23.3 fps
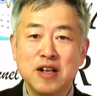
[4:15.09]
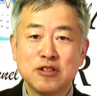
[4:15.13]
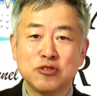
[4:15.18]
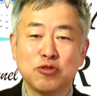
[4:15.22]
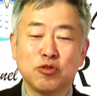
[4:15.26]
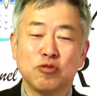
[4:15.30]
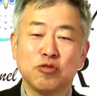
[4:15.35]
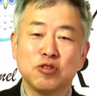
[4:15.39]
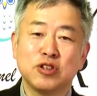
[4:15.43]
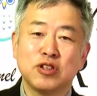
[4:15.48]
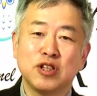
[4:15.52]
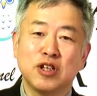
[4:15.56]

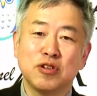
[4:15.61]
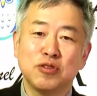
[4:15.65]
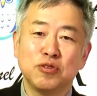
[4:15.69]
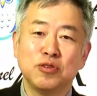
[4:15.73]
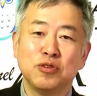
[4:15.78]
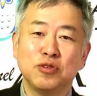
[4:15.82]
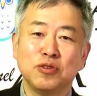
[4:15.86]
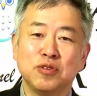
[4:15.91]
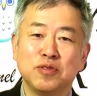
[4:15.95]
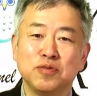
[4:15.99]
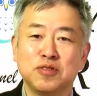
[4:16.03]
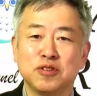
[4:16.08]
その下
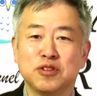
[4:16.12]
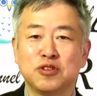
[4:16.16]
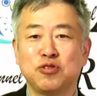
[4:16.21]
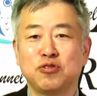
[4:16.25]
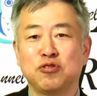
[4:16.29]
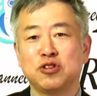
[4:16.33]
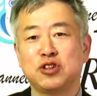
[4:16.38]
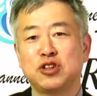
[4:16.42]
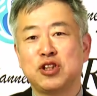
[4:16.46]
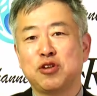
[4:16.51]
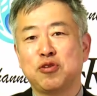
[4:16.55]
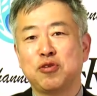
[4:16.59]
の、そ
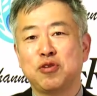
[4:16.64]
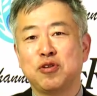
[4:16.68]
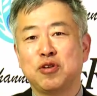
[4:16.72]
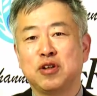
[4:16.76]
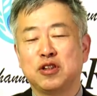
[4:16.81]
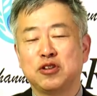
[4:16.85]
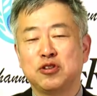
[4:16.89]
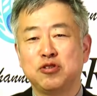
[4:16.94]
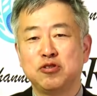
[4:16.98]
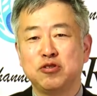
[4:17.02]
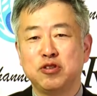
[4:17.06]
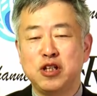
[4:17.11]
の下という
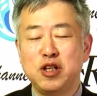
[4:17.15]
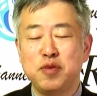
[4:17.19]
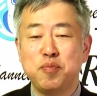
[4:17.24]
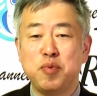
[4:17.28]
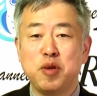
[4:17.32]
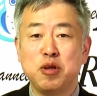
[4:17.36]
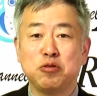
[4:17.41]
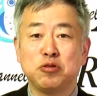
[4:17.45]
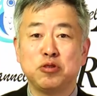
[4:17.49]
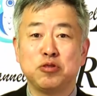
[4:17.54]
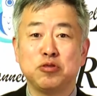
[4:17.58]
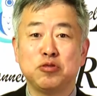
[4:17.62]
か、習近
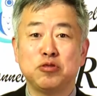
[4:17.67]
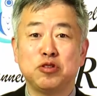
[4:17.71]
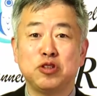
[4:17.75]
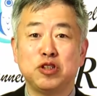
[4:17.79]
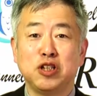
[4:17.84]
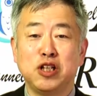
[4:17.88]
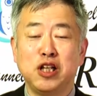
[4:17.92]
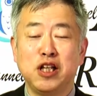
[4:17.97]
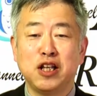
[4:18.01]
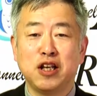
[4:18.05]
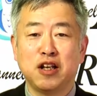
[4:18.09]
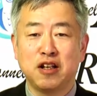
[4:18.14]
平を中
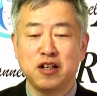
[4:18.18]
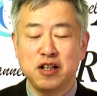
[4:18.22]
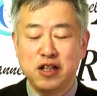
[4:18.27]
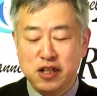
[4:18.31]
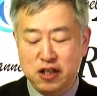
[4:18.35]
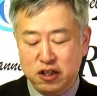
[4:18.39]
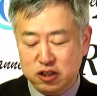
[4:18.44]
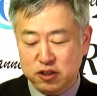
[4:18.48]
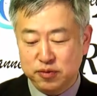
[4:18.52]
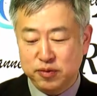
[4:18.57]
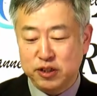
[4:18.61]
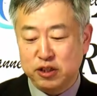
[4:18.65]
心にしちに
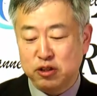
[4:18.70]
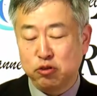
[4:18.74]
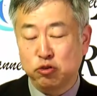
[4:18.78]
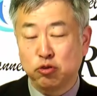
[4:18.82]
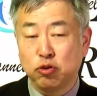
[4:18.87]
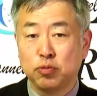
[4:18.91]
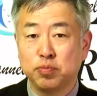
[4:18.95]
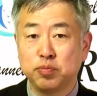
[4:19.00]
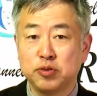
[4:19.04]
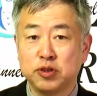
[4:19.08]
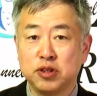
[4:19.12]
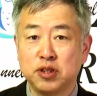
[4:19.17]
ん集まってる
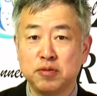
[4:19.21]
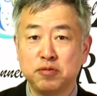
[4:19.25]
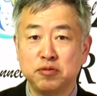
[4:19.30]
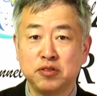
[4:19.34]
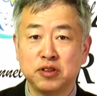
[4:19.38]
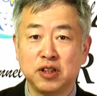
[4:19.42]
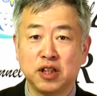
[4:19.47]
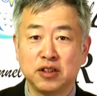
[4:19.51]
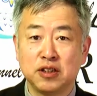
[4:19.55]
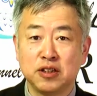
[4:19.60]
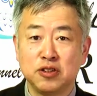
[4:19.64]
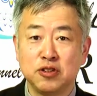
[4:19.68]

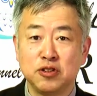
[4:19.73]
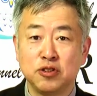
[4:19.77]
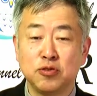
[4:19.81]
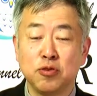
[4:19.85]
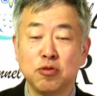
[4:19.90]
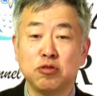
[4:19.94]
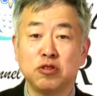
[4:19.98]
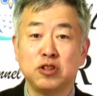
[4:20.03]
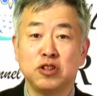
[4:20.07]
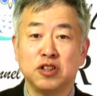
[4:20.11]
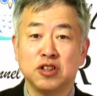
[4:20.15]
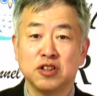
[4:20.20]
トップセブンだって中
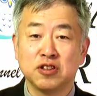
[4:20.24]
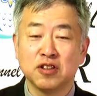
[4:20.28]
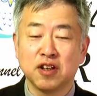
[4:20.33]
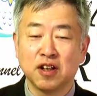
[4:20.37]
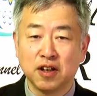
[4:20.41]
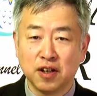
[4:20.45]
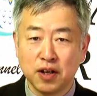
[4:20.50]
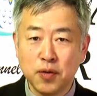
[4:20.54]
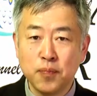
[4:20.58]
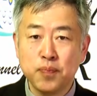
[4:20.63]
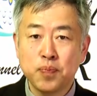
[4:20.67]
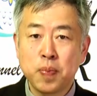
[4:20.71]
国人ですか
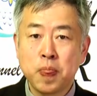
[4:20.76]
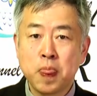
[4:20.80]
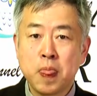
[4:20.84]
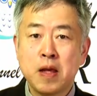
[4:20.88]
らね。